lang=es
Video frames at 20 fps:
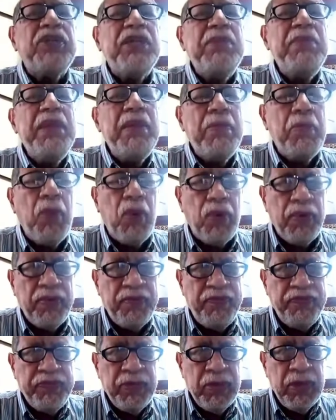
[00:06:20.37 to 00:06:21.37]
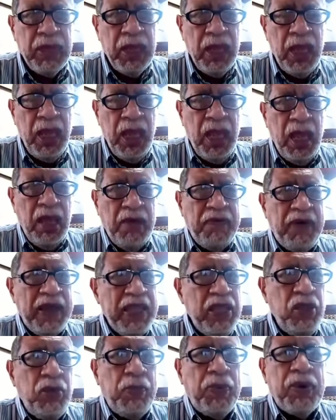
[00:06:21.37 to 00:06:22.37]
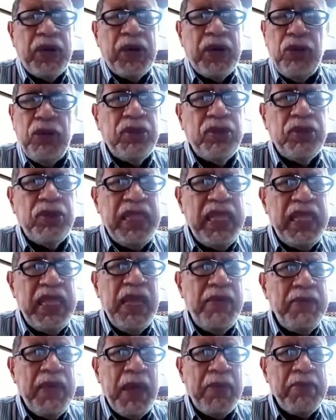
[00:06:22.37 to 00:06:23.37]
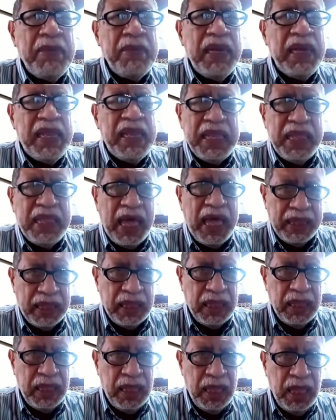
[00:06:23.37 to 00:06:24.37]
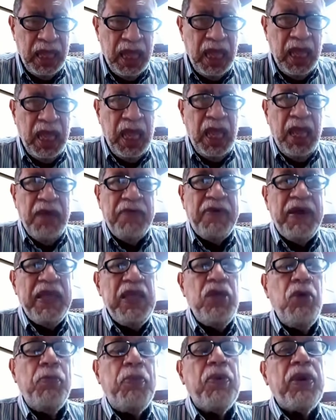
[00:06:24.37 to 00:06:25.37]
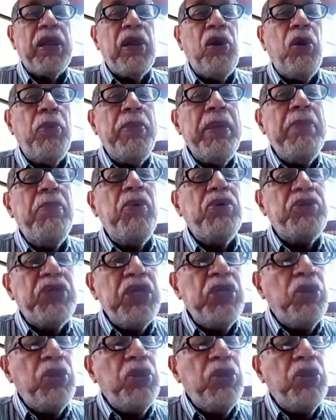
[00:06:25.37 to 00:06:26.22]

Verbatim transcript: por sí mismo. Fallido porque no tenía viabilidad. Fallido porque los mismos